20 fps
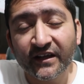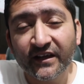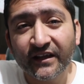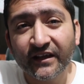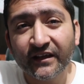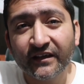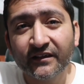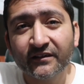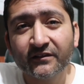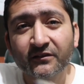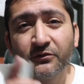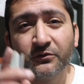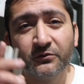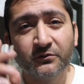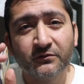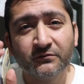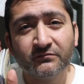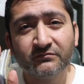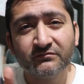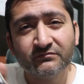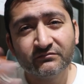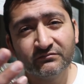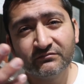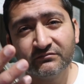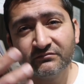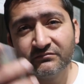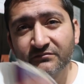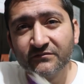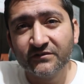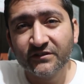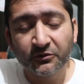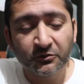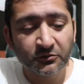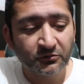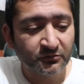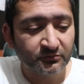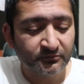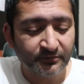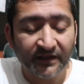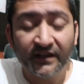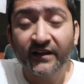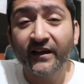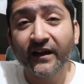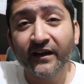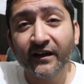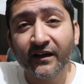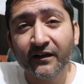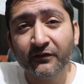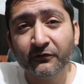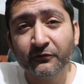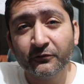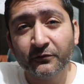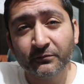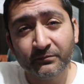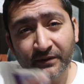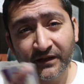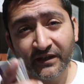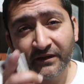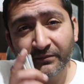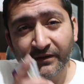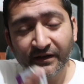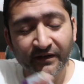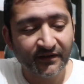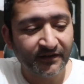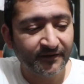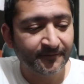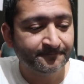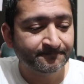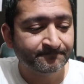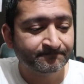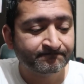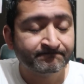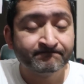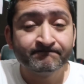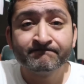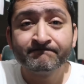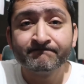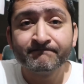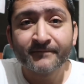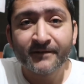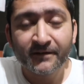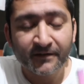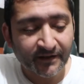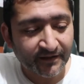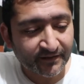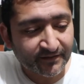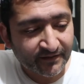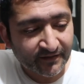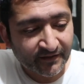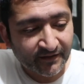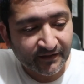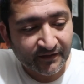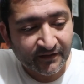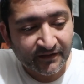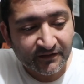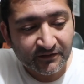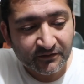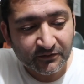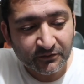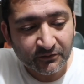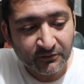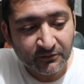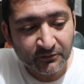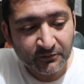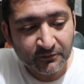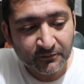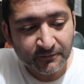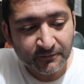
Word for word: रह गए हैं तो जो पहले आएगा वो पहले पाएगा राइट तो